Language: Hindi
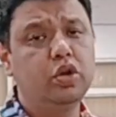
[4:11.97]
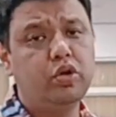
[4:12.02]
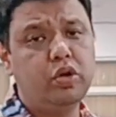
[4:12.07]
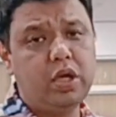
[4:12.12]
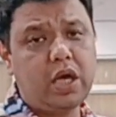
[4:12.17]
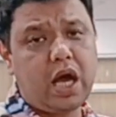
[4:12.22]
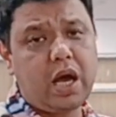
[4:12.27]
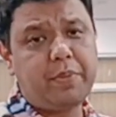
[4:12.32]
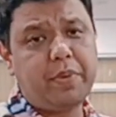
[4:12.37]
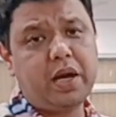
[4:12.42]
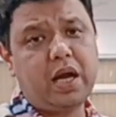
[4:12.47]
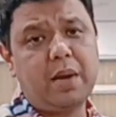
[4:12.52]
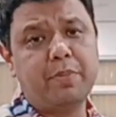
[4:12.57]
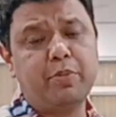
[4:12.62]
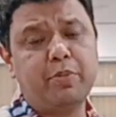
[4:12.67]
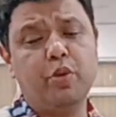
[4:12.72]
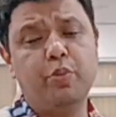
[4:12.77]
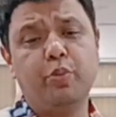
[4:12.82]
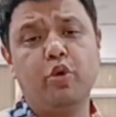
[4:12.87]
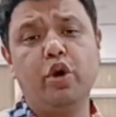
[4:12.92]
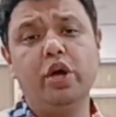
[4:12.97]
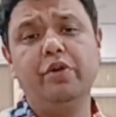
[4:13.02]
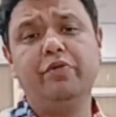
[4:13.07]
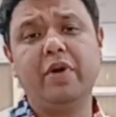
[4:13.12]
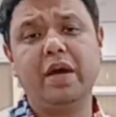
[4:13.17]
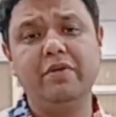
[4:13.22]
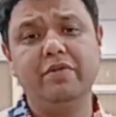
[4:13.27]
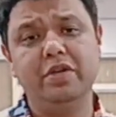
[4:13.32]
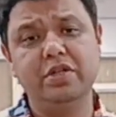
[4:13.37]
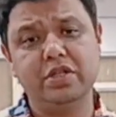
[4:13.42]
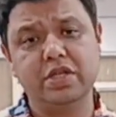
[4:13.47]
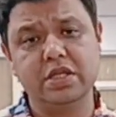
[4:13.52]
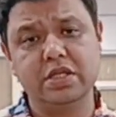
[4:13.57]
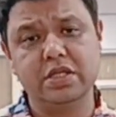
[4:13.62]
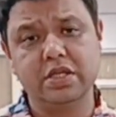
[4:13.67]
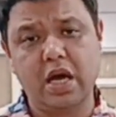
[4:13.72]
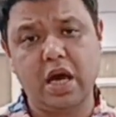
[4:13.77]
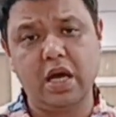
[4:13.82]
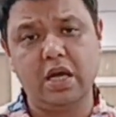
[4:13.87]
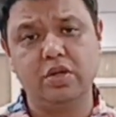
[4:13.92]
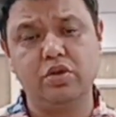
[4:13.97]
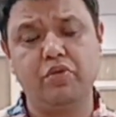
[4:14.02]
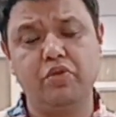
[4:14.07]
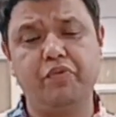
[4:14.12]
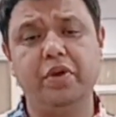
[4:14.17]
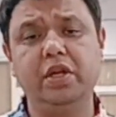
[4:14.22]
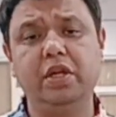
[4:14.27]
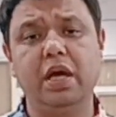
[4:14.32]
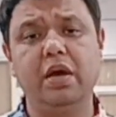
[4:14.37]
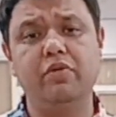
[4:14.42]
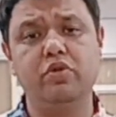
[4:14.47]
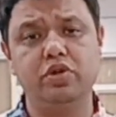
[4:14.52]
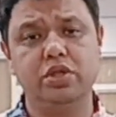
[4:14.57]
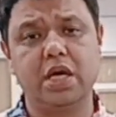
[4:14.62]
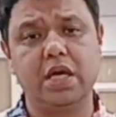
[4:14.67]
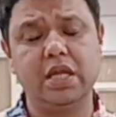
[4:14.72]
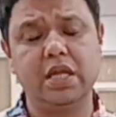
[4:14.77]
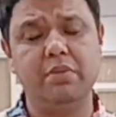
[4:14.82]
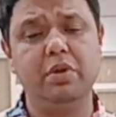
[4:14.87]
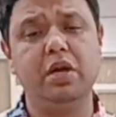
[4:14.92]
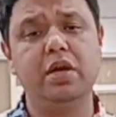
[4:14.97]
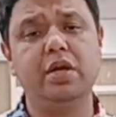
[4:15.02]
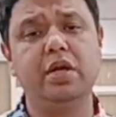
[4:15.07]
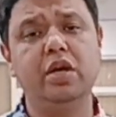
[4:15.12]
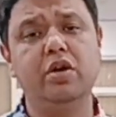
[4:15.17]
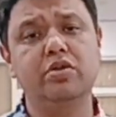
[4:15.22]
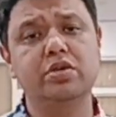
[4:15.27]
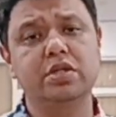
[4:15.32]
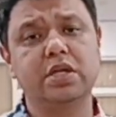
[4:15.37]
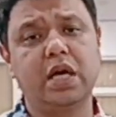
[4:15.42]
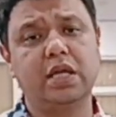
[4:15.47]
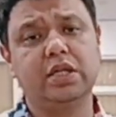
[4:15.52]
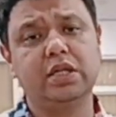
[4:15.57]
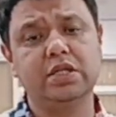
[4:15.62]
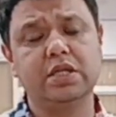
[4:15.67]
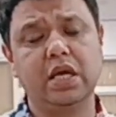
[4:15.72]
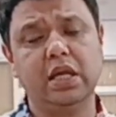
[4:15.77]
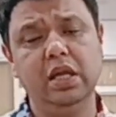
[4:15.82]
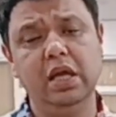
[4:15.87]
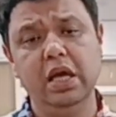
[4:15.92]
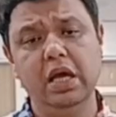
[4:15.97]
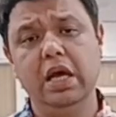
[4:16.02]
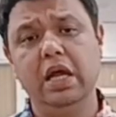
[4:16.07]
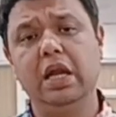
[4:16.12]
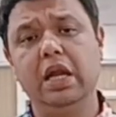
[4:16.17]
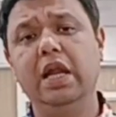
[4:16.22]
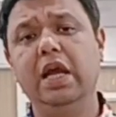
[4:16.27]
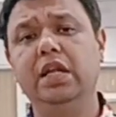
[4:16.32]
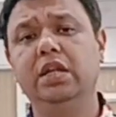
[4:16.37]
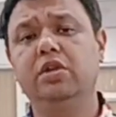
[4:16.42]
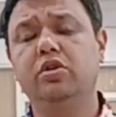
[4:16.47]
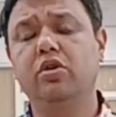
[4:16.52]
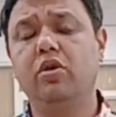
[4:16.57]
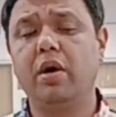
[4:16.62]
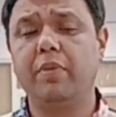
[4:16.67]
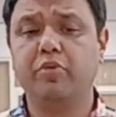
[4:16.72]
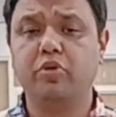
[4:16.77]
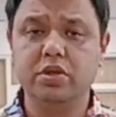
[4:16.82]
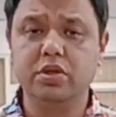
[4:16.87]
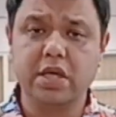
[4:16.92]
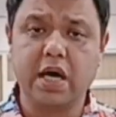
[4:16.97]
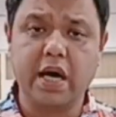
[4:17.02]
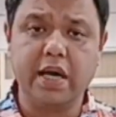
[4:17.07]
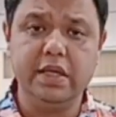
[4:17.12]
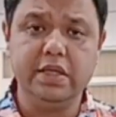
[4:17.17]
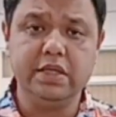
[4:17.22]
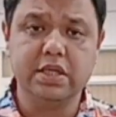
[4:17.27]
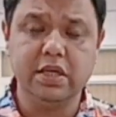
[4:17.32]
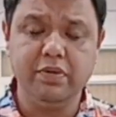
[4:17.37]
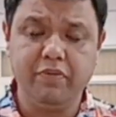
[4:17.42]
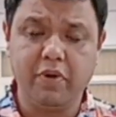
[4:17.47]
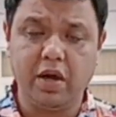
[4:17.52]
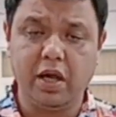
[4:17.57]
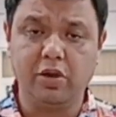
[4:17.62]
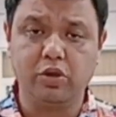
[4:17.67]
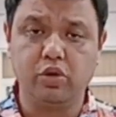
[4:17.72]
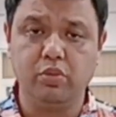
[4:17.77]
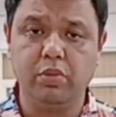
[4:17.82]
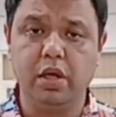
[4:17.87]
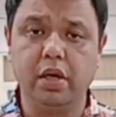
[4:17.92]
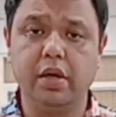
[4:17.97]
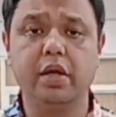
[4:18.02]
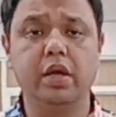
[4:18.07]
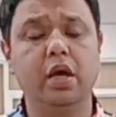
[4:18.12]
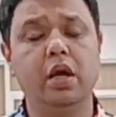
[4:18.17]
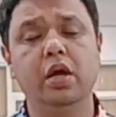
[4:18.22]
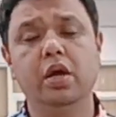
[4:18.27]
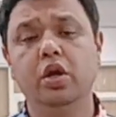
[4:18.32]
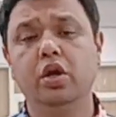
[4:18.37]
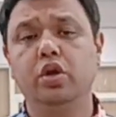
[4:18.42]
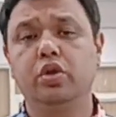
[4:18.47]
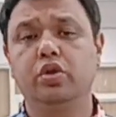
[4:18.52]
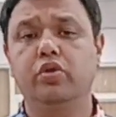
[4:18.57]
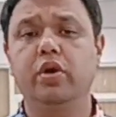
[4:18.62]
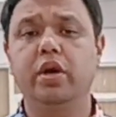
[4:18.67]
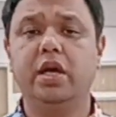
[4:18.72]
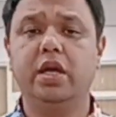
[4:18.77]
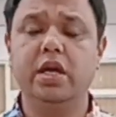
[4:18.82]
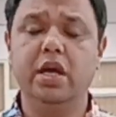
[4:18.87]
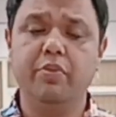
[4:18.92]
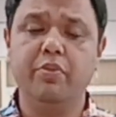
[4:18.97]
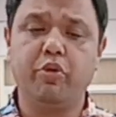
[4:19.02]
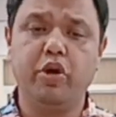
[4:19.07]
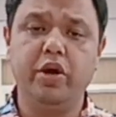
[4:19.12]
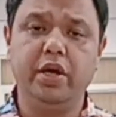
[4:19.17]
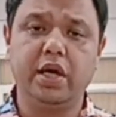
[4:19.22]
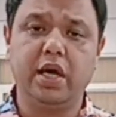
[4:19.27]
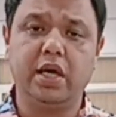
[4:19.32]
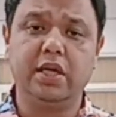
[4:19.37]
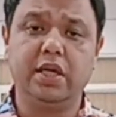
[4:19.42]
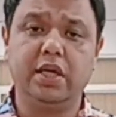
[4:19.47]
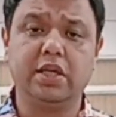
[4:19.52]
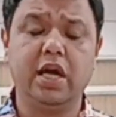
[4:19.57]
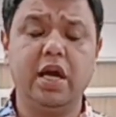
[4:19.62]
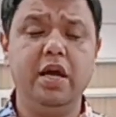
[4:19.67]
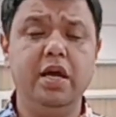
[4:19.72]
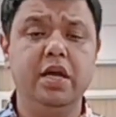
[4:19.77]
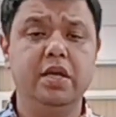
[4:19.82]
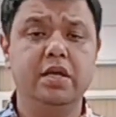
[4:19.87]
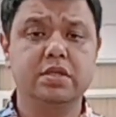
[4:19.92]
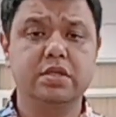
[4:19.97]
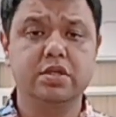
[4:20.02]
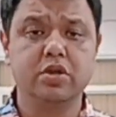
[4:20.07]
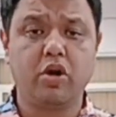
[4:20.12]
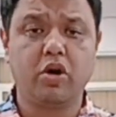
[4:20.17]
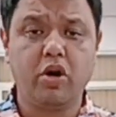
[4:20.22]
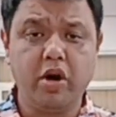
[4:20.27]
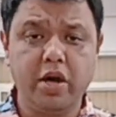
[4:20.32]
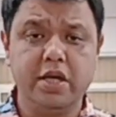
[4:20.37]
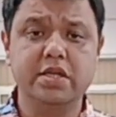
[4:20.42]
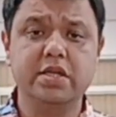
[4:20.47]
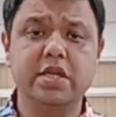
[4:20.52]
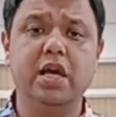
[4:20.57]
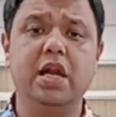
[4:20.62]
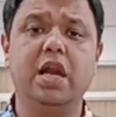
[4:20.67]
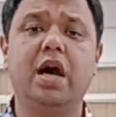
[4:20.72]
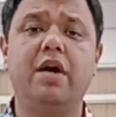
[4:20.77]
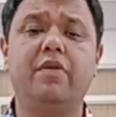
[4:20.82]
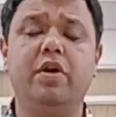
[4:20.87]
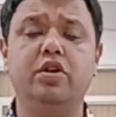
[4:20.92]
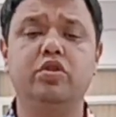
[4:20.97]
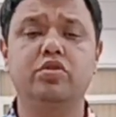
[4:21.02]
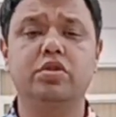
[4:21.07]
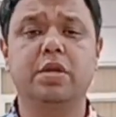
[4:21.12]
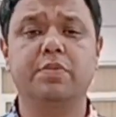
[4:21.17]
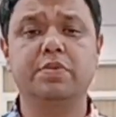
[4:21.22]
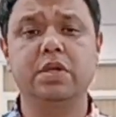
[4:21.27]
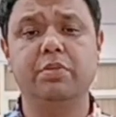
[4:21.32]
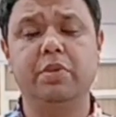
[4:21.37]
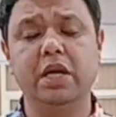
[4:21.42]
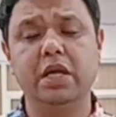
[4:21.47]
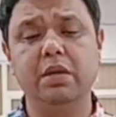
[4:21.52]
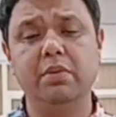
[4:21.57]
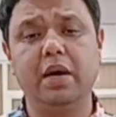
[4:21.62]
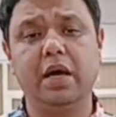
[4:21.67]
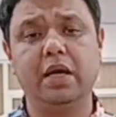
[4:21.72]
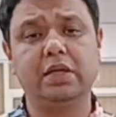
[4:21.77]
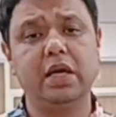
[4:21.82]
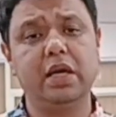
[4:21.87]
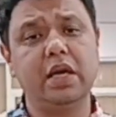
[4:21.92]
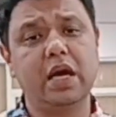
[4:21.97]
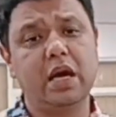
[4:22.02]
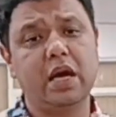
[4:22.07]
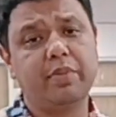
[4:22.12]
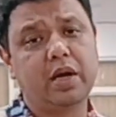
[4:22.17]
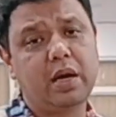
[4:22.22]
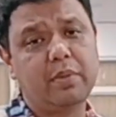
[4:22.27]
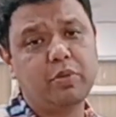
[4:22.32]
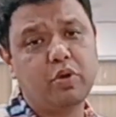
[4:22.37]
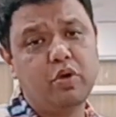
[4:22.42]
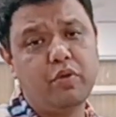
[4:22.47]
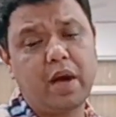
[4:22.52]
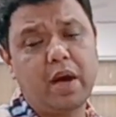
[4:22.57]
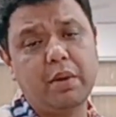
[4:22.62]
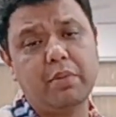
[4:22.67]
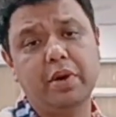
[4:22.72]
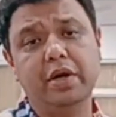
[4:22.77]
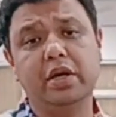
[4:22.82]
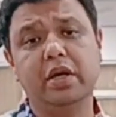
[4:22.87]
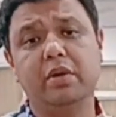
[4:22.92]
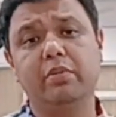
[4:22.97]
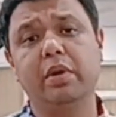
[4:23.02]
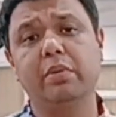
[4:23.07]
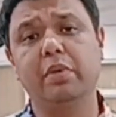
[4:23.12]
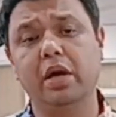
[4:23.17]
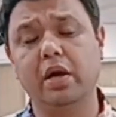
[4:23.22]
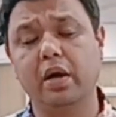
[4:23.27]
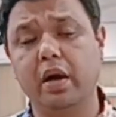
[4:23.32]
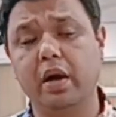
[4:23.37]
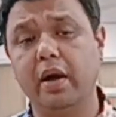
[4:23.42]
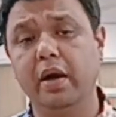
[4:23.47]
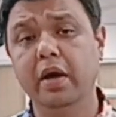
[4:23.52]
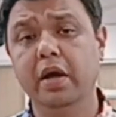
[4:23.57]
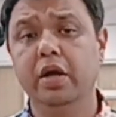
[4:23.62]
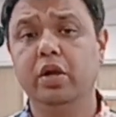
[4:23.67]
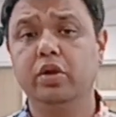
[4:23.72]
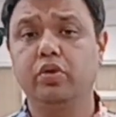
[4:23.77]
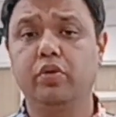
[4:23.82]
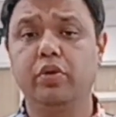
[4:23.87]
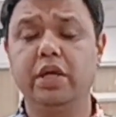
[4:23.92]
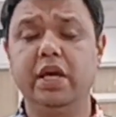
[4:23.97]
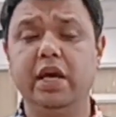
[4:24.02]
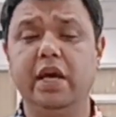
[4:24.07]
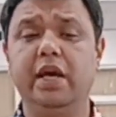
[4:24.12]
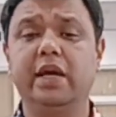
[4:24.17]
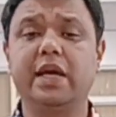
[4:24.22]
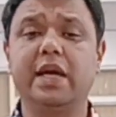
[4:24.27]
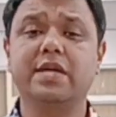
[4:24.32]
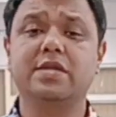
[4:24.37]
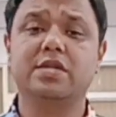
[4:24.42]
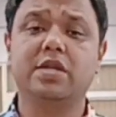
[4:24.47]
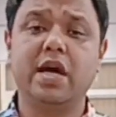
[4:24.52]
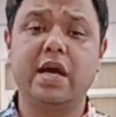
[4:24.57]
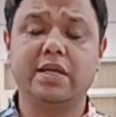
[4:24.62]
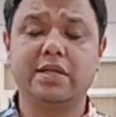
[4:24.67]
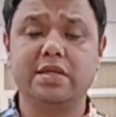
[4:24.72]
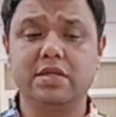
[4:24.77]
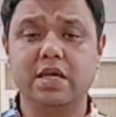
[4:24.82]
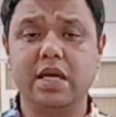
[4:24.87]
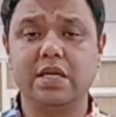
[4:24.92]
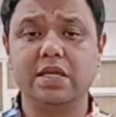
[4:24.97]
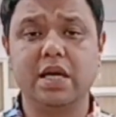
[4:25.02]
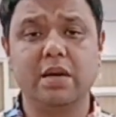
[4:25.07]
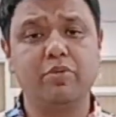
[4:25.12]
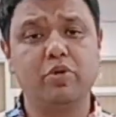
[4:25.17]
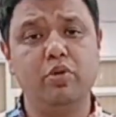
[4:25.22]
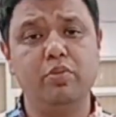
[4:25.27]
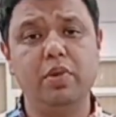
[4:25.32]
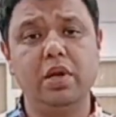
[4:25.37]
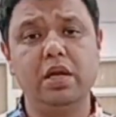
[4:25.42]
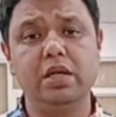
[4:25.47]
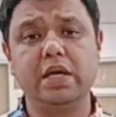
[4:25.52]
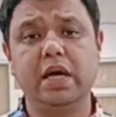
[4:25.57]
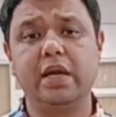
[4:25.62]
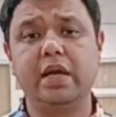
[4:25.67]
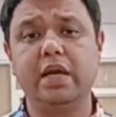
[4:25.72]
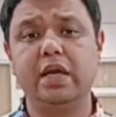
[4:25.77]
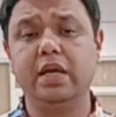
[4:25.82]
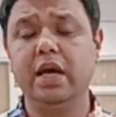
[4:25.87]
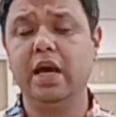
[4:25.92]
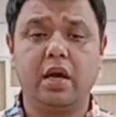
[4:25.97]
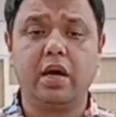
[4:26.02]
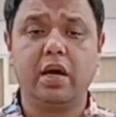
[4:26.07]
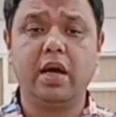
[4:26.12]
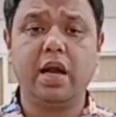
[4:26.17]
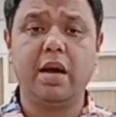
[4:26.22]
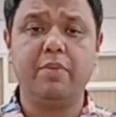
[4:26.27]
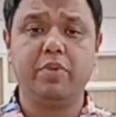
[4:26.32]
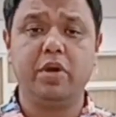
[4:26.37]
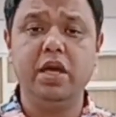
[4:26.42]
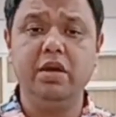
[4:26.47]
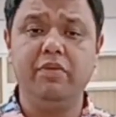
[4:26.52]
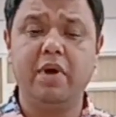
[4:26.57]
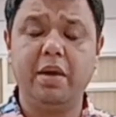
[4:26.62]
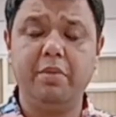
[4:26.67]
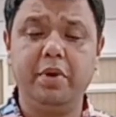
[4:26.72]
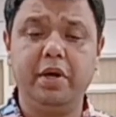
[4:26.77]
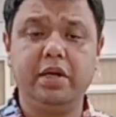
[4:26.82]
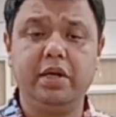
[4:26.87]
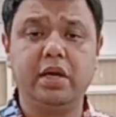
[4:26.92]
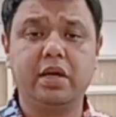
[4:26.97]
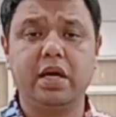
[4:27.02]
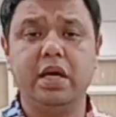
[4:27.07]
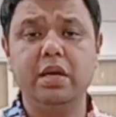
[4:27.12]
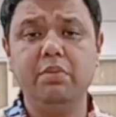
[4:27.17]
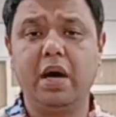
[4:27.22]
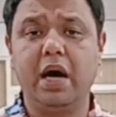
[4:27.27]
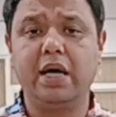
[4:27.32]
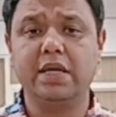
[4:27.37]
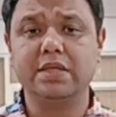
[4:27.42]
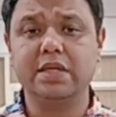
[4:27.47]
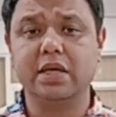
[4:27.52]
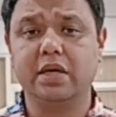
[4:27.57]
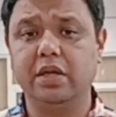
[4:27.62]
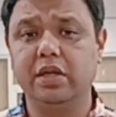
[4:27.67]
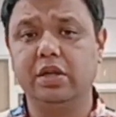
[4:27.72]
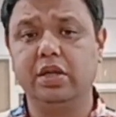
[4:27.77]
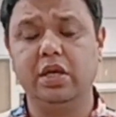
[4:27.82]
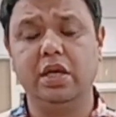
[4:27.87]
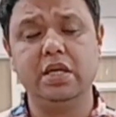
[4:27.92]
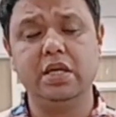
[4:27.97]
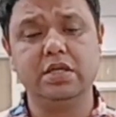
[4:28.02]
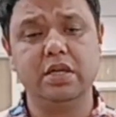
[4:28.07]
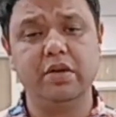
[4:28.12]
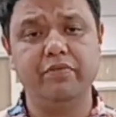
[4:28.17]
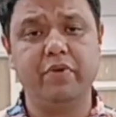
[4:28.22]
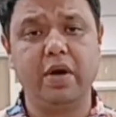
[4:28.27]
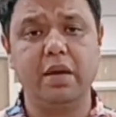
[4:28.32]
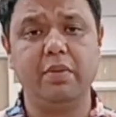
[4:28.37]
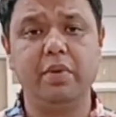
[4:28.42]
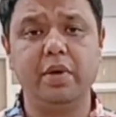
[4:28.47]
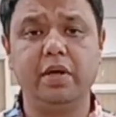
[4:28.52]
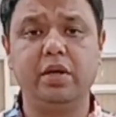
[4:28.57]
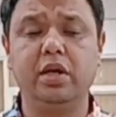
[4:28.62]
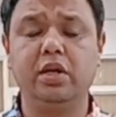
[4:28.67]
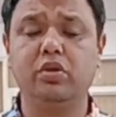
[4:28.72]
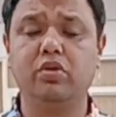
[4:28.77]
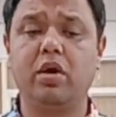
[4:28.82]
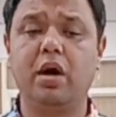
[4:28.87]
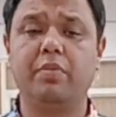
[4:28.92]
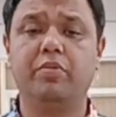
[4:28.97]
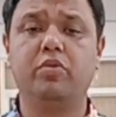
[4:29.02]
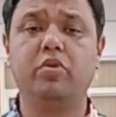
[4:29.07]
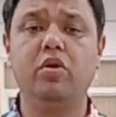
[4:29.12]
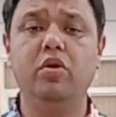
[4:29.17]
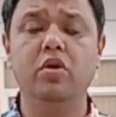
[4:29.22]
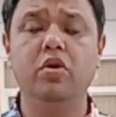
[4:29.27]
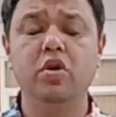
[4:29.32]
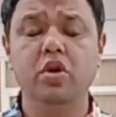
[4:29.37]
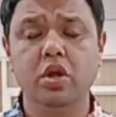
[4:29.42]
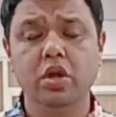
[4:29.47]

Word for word: तो यहाँ पर आपको 0.5 फाइव का जो विथ है वो ज़्यादा मिल रही है और साथ ही साथ लेंथ तो आपको चार इंच की फालतू मिल रही है तो एक ये पॉइंट आ जाता है और इसके अलावा जो सबसे बड़ी बात है यहाँ पर आपको वाइब्रेटर भी मिल रहा है तो ये एक एक्स्ट्रा एक्सरसाइज आपको मिल जा रही है अगर आप यही वाइब्रेटर कहीं बाहर से खरीदते हैं सिर्फ वाइब्रेटर तो आपको